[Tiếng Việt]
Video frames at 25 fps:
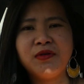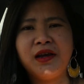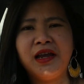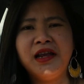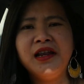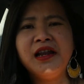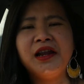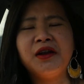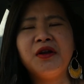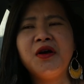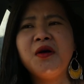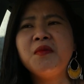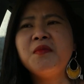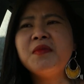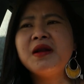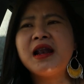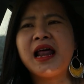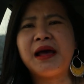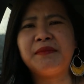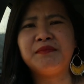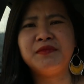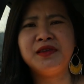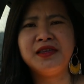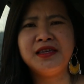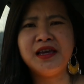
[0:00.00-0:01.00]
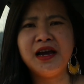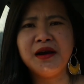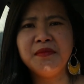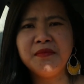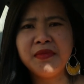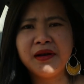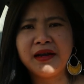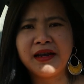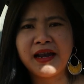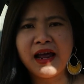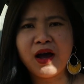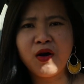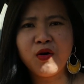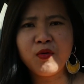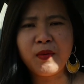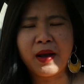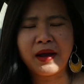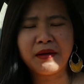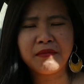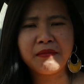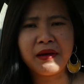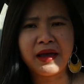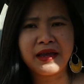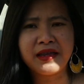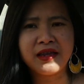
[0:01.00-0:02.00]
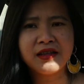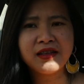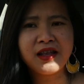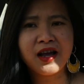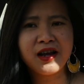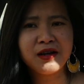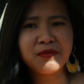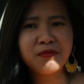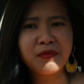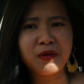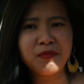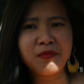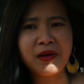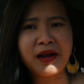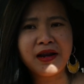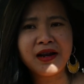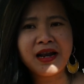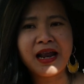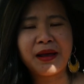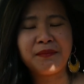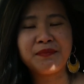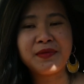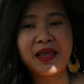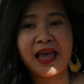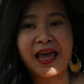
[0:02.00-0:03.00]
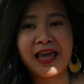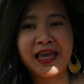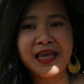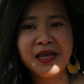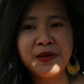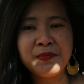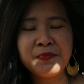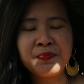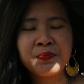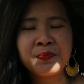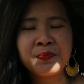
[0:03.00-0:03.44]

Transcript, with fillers: nghĩ là nó không có làm gì vợ mình đâu, bạn bè chơi thân mà không lẽ nó làm vậy.